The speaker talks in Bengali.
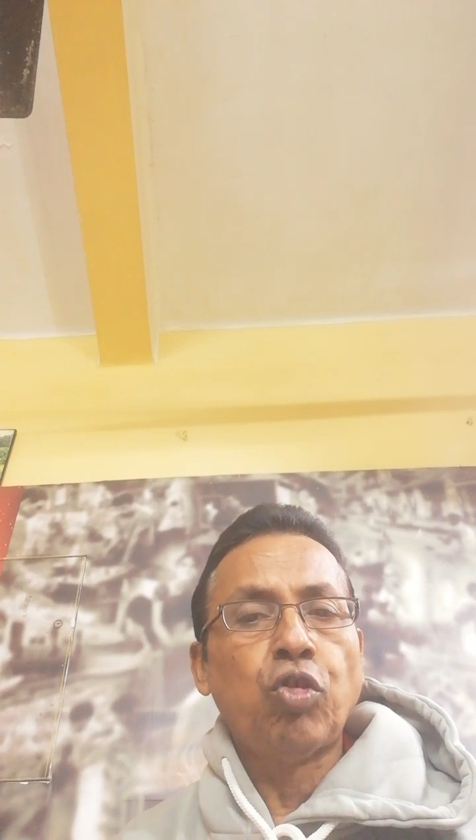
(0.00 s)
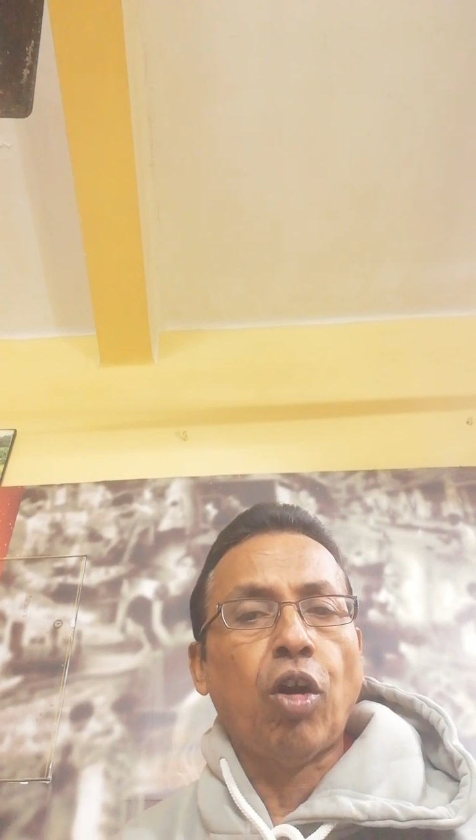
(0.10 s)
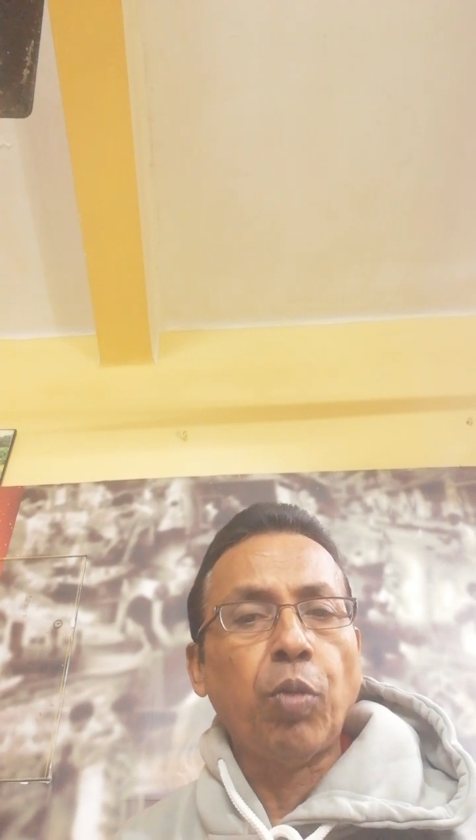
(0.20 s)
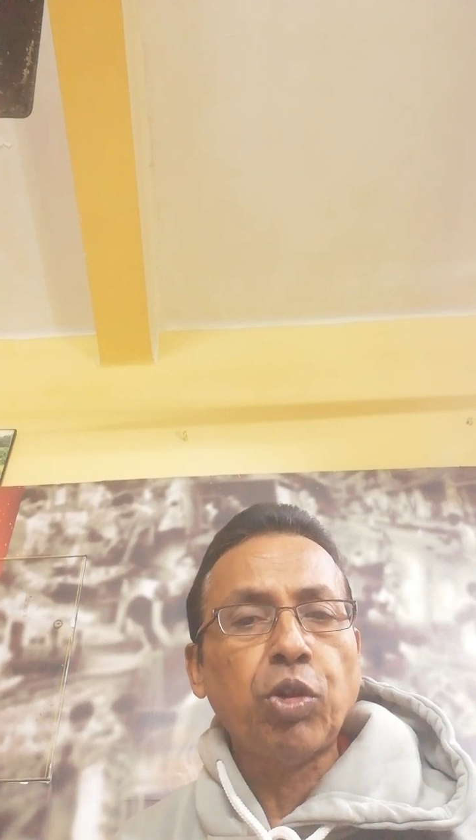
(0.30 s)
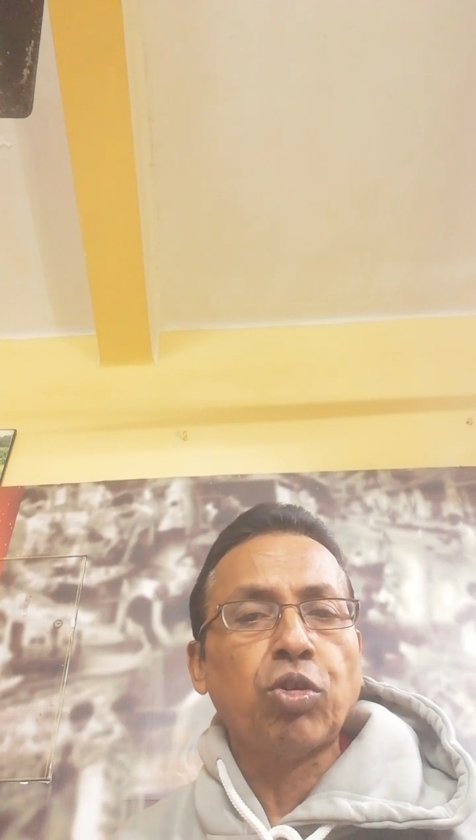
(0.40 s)

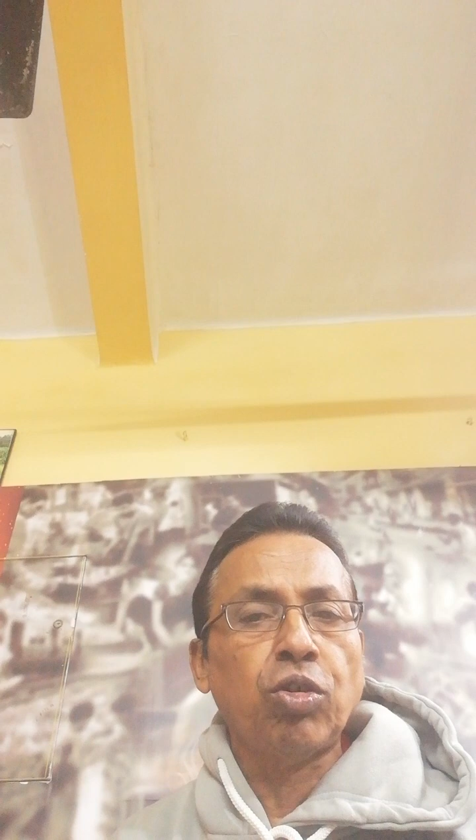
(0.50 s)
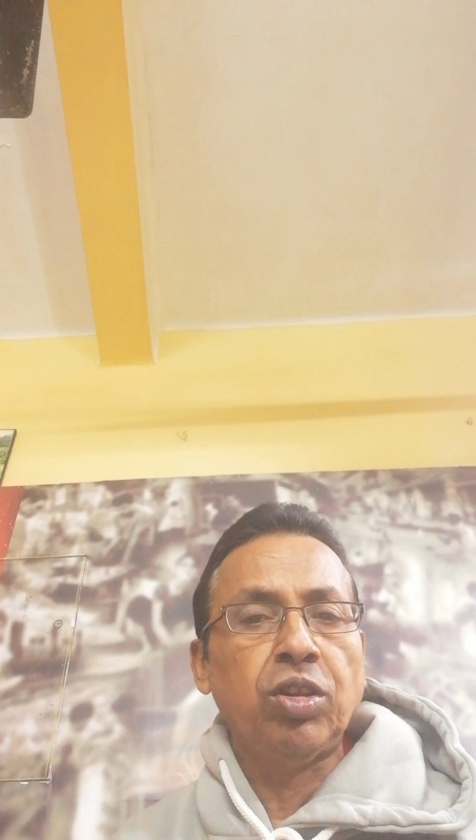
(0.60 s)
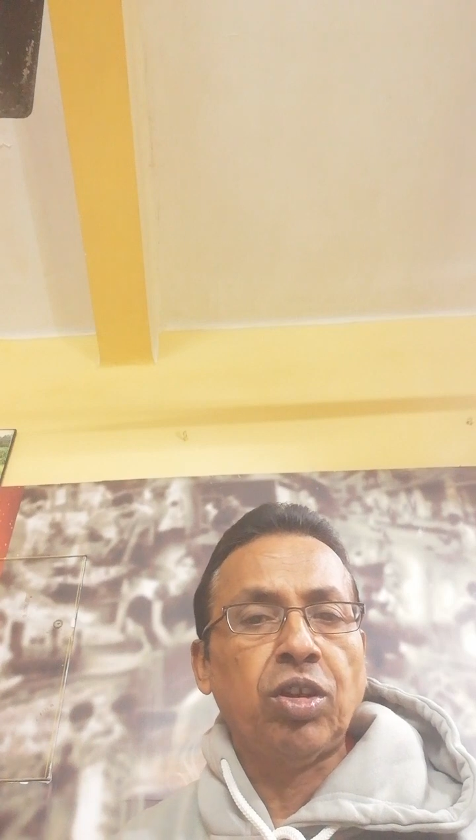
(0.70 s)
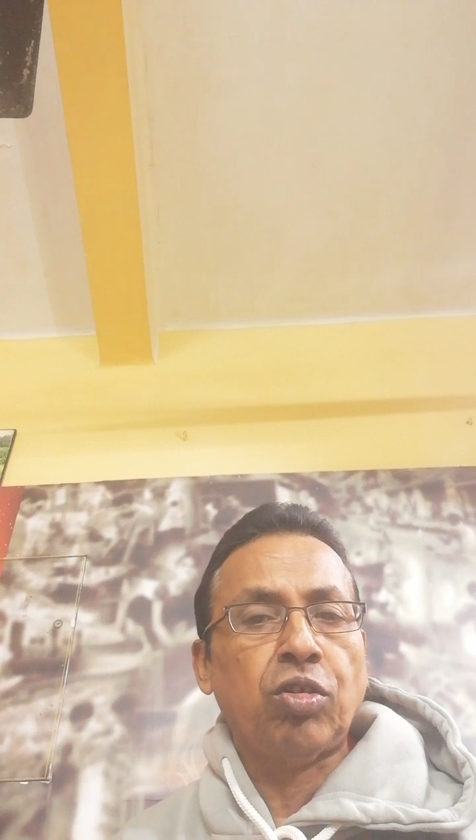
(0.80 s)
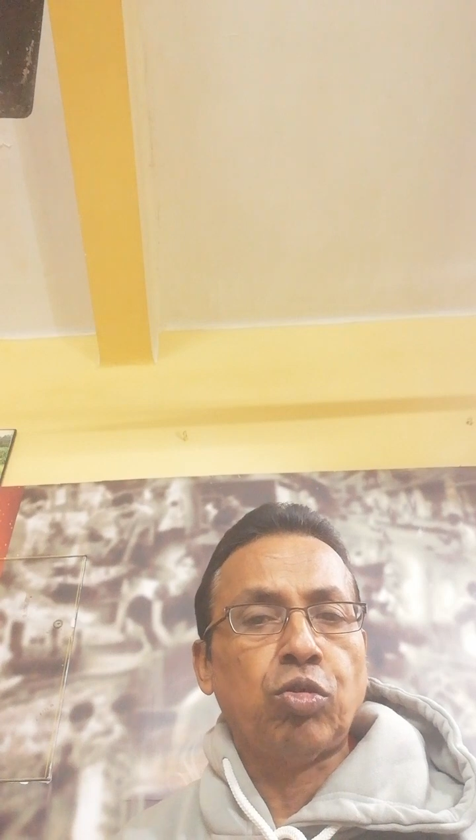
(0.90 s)
সর্বত্র
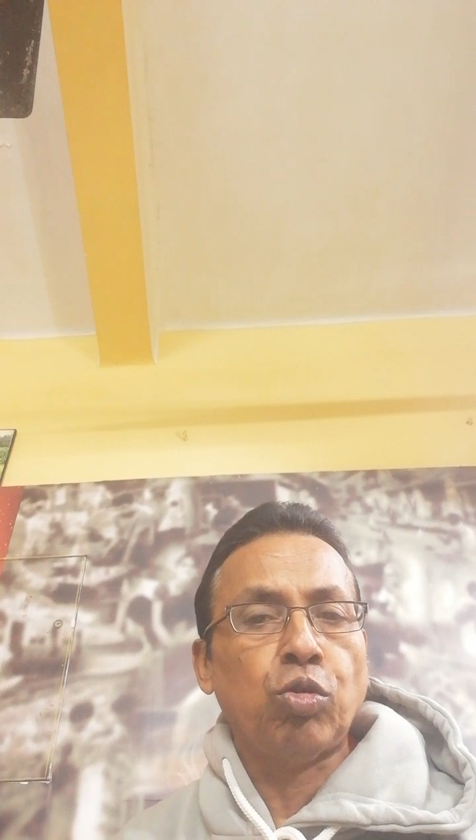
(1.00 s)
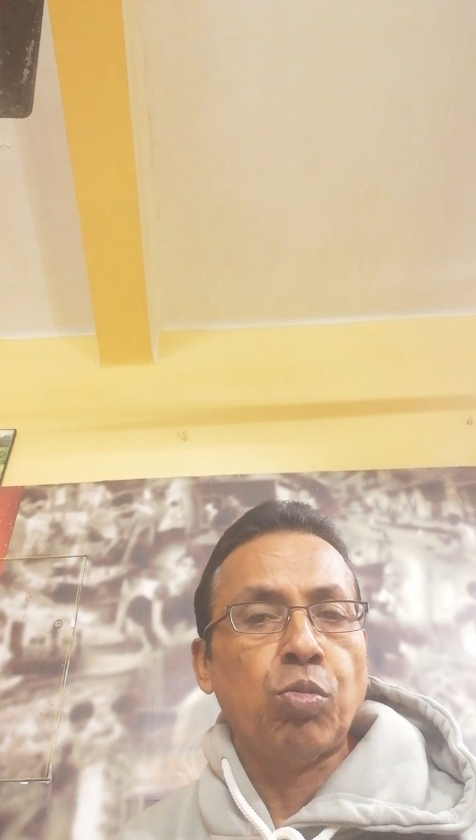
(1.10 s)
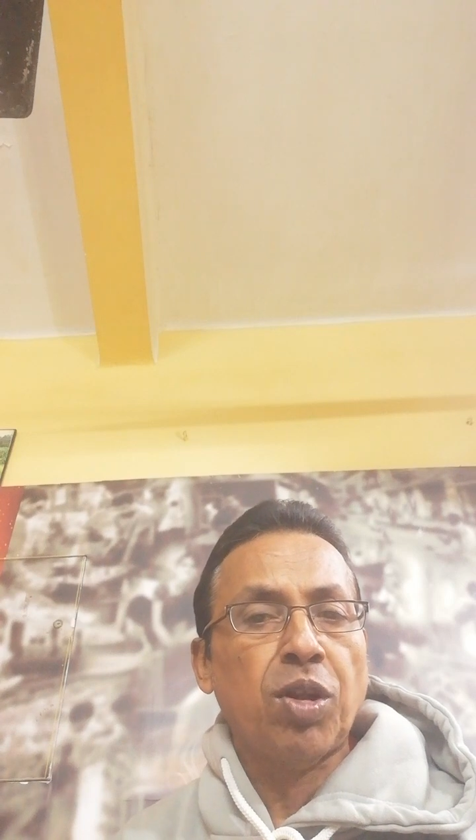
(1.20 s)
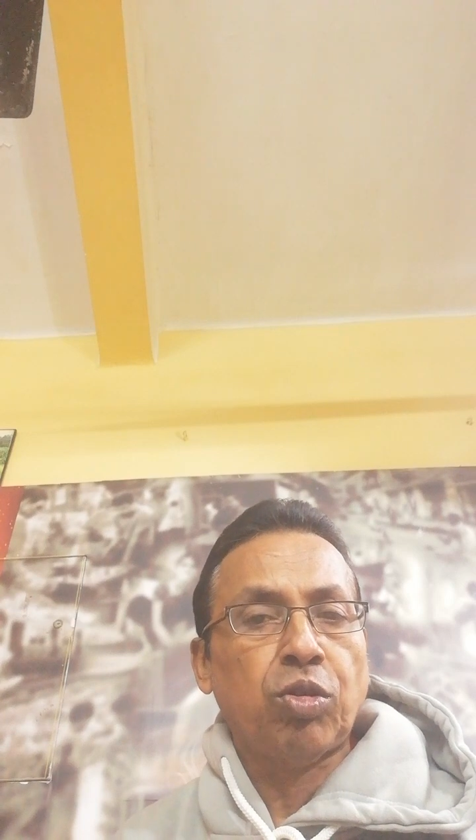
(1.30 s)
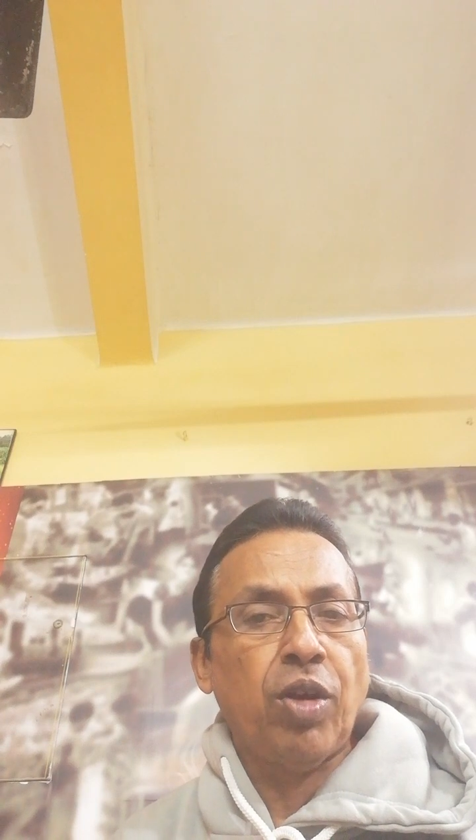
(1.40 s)
জিতেছি
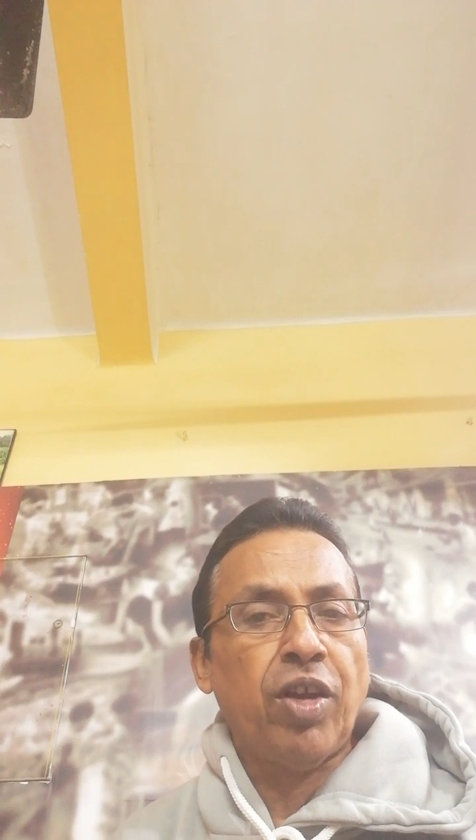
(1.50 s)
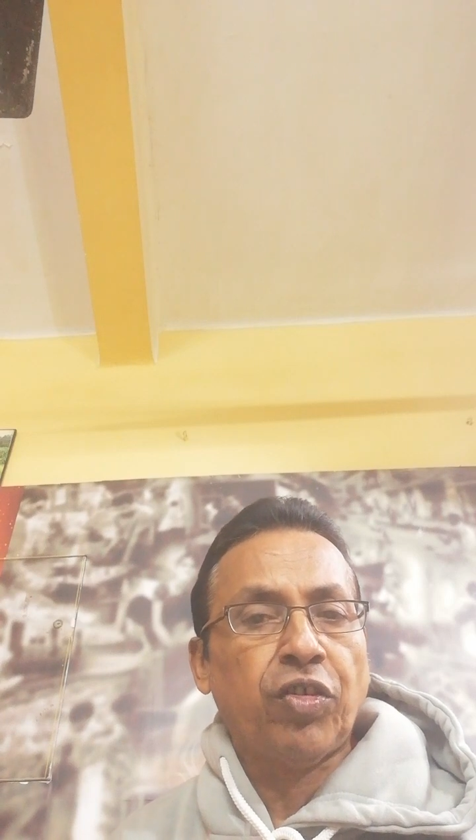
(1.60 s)
শুধুমাত্র